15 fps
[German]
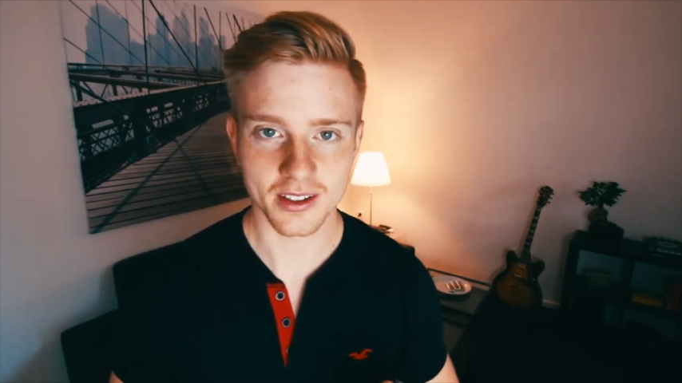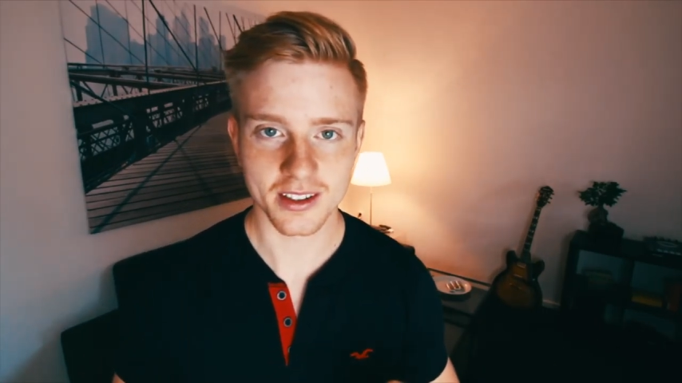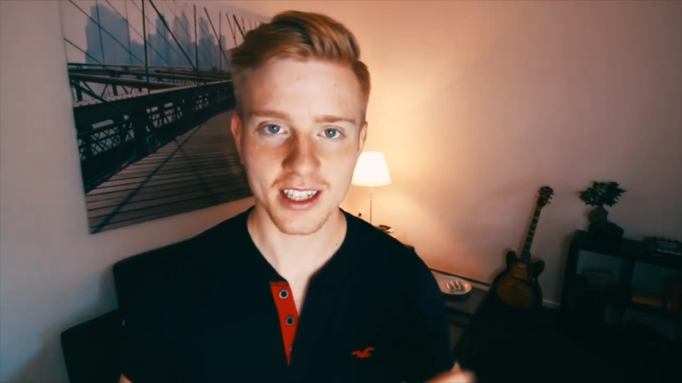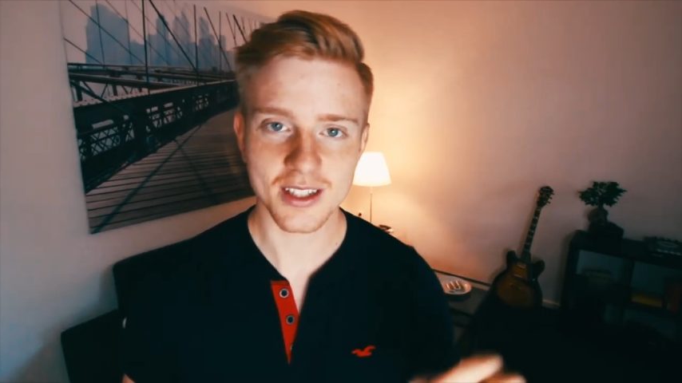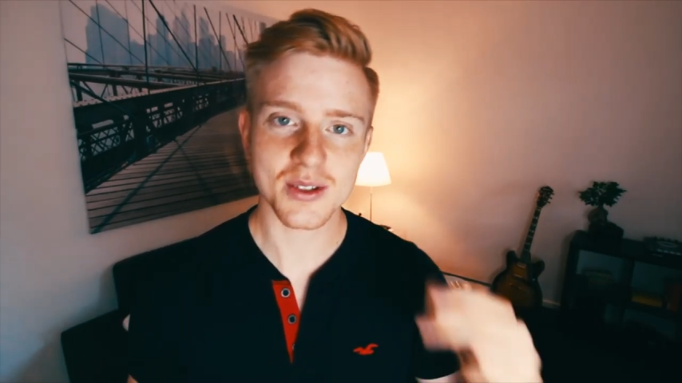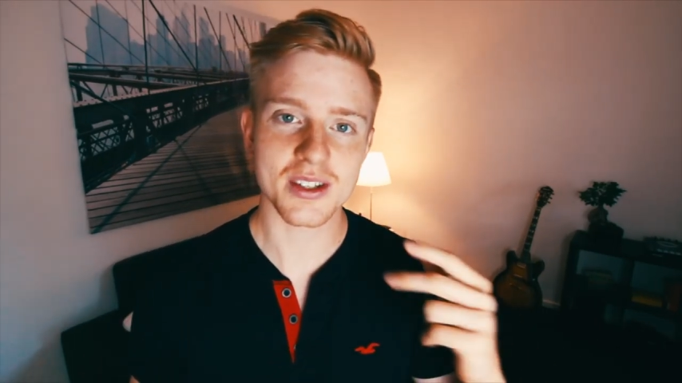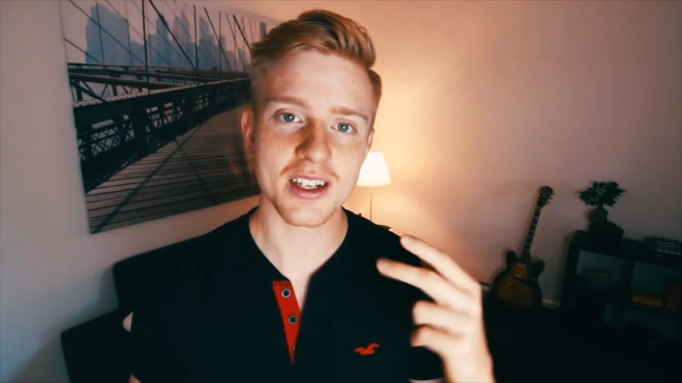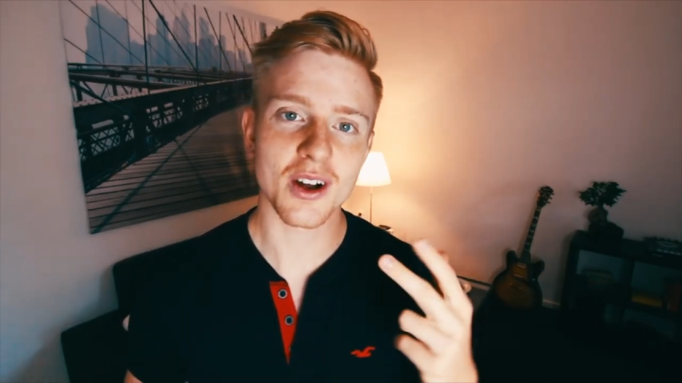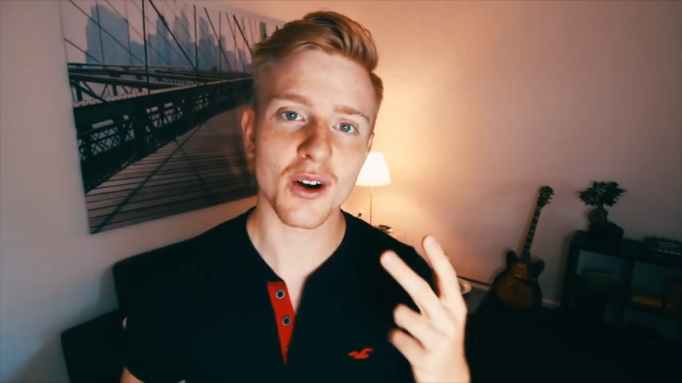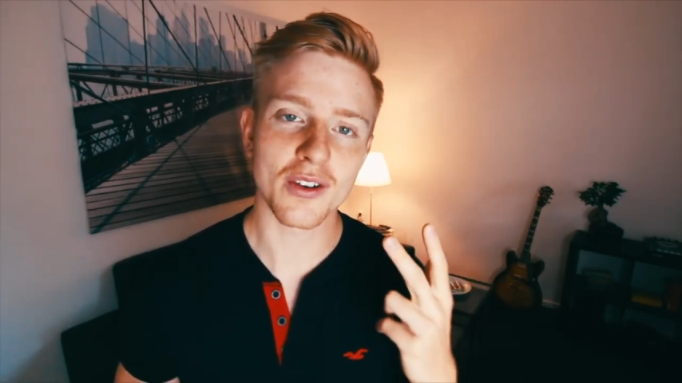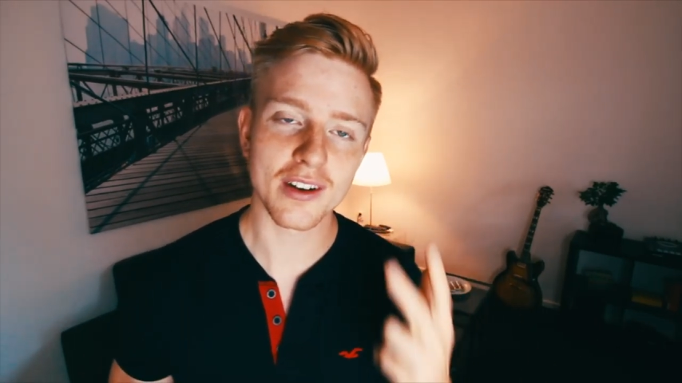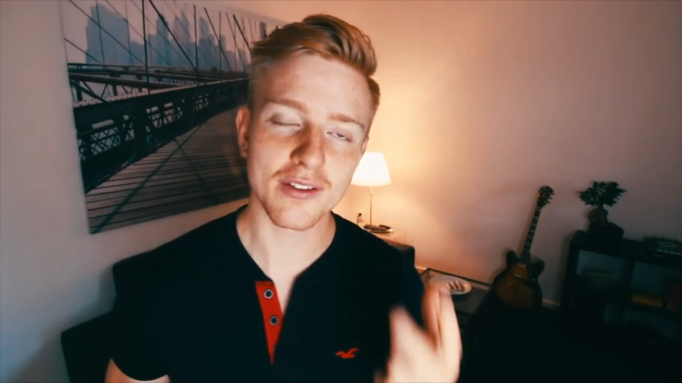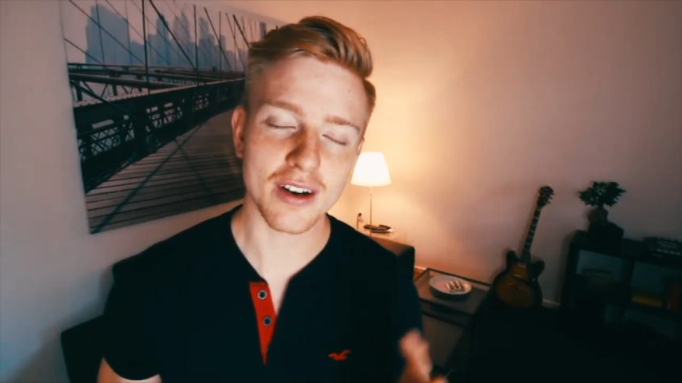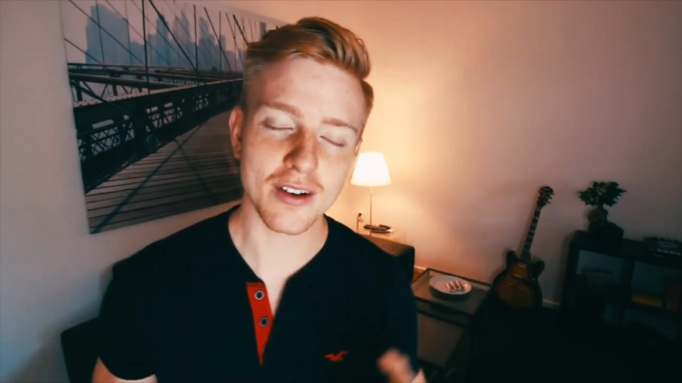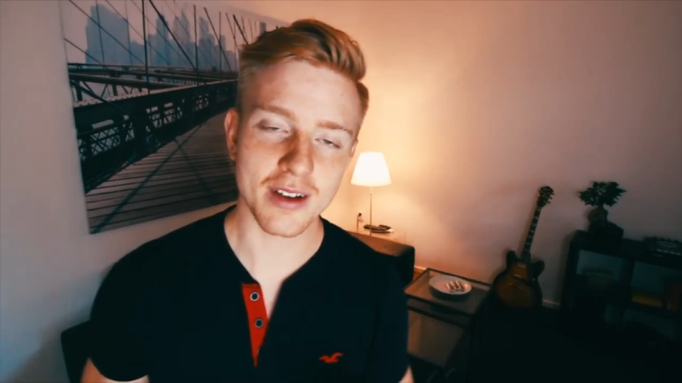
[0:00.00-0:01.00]
Dazu sind auf
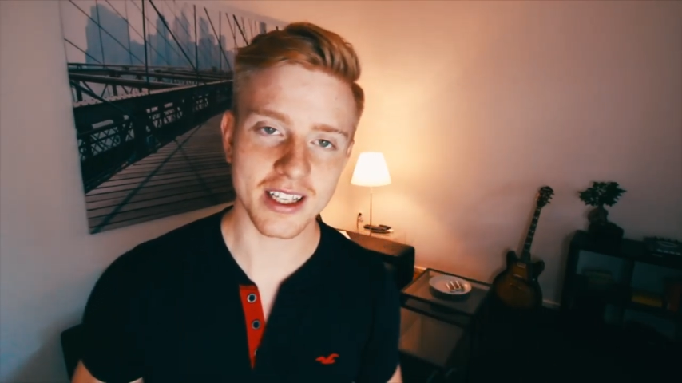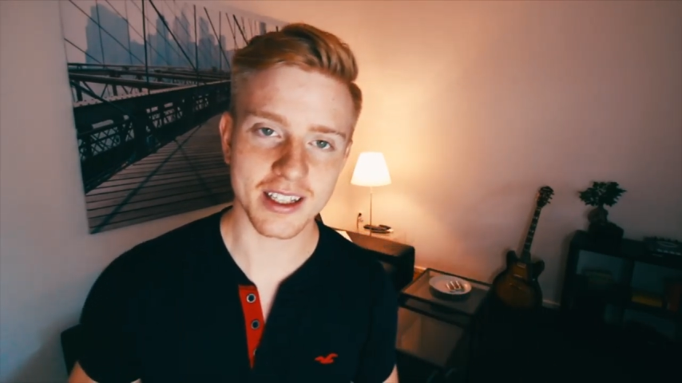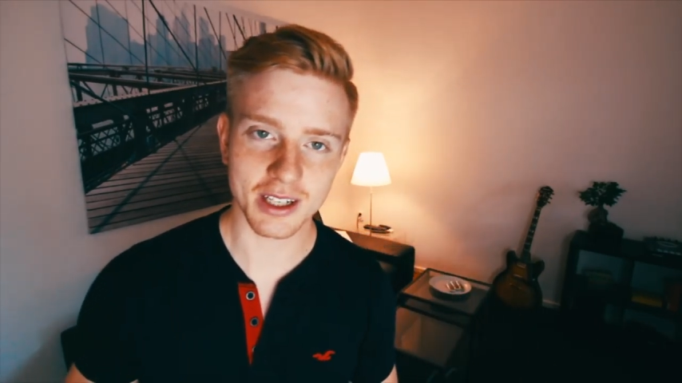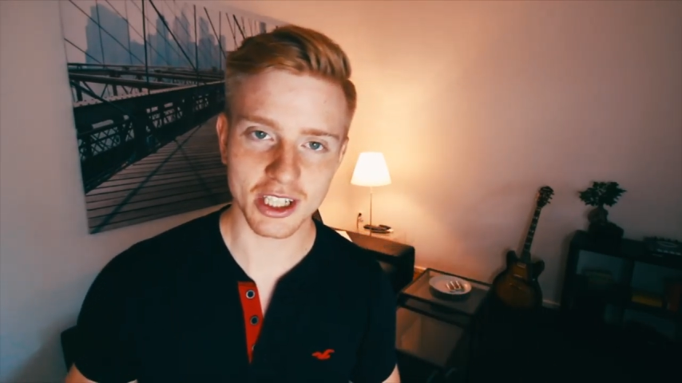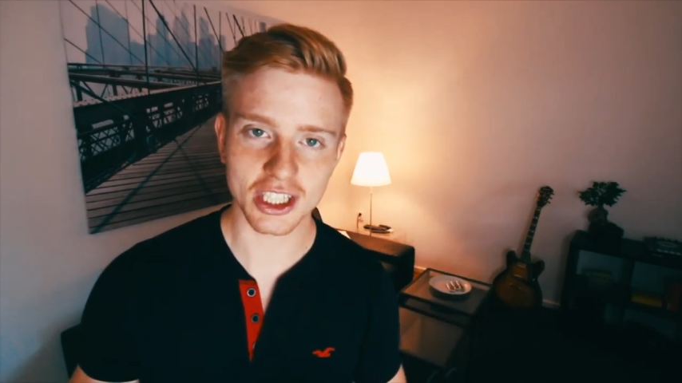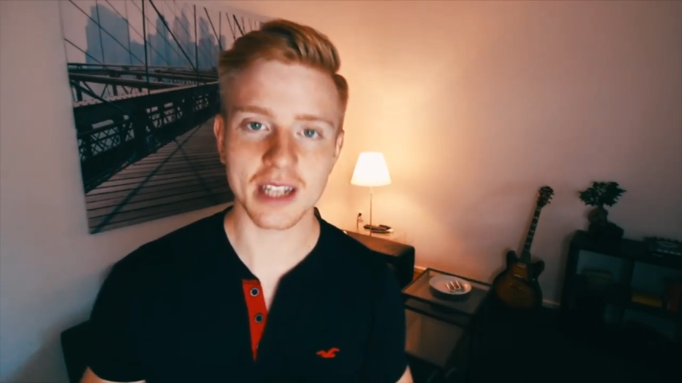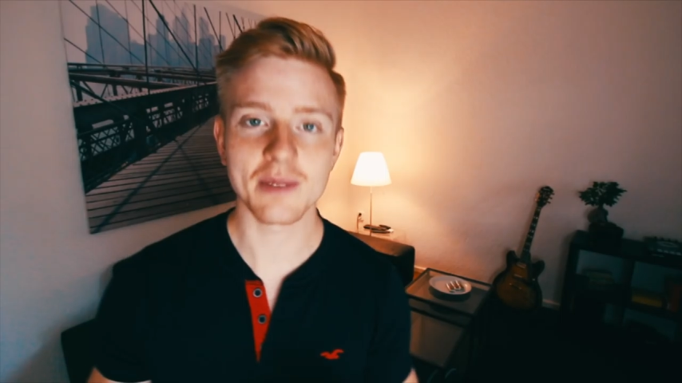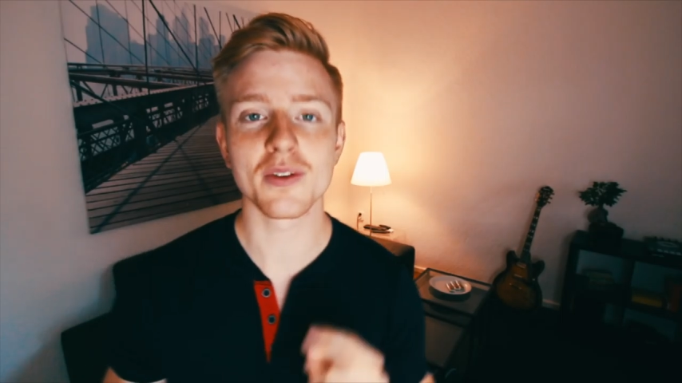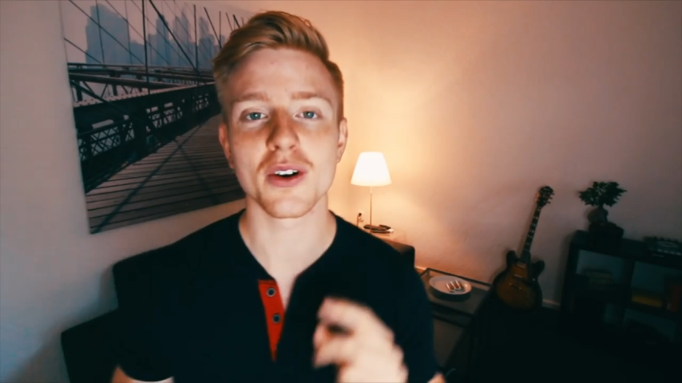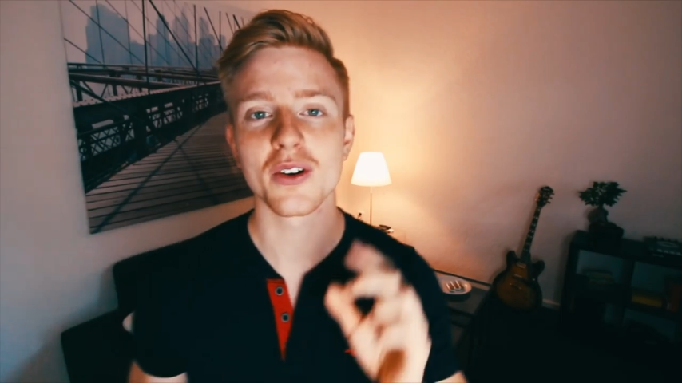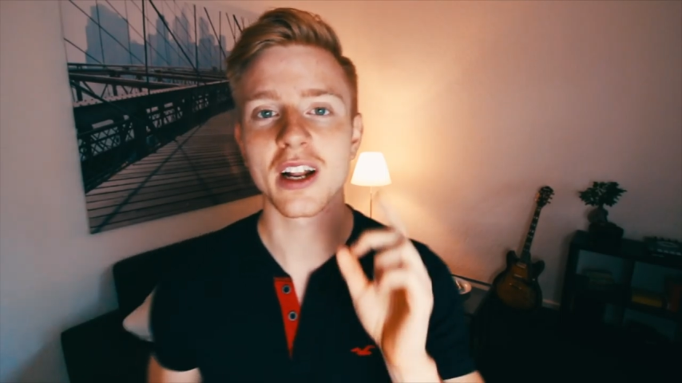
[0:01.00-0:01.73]
jeden Fall welche geschrieben worden